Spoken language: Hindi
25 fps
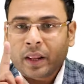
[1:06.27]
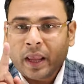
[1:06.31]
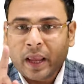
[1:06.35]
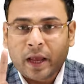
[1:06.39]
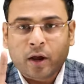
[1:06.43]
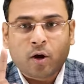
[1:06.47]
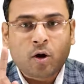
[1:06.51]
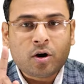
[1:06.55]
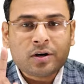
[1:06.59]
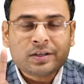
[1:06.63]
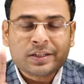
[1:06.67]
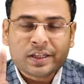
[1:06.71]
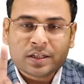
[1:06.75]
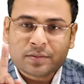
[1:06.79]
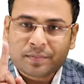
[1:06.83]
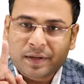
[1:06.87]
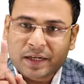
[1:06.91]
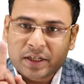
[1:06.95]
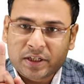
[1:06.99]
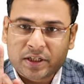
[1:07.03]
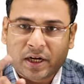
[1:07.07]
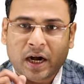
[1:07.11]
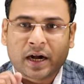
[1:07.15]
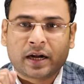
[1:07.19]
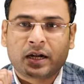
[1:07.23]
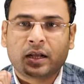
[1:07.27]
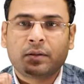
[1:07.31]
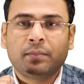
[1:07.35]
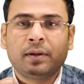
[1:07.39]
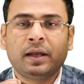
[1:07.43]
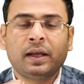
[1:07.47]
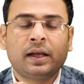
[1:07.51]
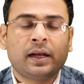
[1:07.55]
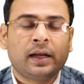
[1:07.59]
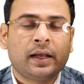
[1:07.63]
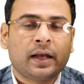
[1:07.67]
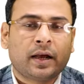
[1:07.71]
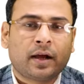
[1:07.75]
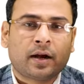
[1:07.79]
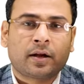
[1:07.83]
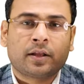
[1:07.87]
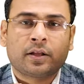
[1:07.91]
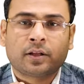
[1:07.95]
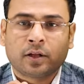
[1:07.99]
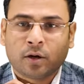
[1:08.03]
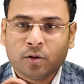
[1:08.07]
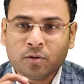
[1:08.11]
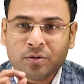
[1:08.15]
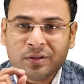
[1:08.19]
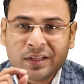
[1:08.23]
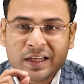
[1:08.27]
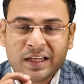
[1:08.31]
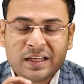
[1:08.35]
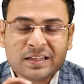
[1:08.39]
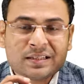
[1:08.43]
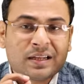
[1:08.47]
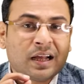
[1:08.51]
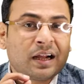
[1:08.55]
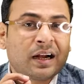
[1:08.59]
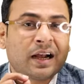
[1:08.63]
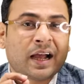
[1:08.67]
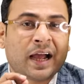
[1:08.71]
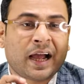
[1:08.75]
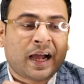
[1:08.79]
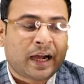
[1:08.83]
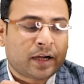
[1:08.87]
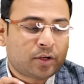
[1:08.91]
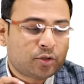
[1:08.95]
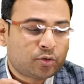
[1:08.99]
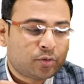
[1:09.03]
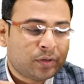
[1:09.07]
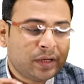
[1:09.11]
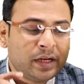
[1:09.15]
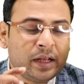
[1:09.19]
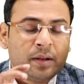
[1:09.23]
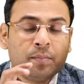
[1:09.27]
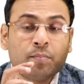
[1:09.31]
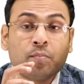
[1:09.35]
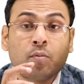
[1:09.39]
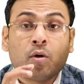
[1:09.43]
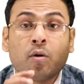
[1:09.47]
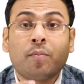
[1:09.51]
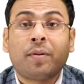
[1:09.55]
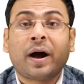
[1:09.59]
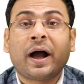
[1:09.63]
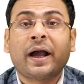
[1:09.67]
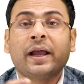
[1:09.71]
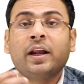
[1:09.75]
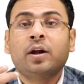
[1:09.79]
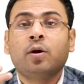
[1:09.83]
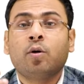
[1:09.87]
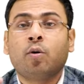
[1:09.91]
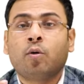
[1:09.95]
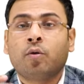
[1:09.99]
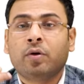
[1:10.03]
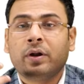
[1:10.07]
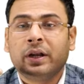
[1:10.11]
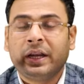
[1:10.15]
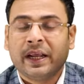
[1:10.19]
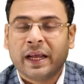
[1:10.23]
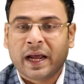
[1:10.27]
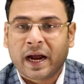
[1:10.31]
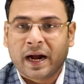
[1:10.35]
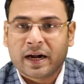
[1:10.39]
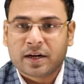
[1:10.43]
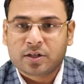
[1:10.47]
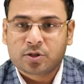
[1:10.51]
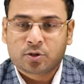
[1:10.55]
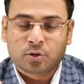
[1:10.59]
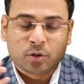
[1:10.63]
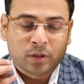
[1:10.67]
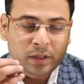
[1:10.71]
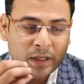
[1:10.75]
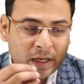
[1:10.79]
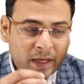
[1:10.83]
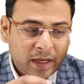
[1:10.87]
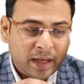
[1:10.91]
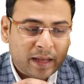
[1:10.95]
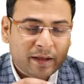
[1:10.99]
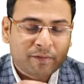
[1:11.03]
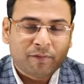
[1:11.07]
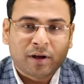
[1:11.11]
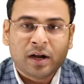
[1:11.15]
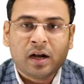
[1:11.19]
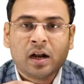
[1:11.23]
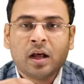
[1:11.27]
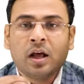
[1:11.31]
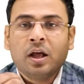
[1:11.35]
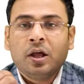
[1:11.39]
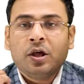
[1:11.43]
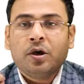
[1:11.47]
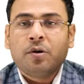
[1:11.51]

एक और चीज मैं स्टार्टिंग में ही क्लियर कर देता हूँ दीज आर एक्चुअली मोबाइल ओनली एड्स तो ये केवल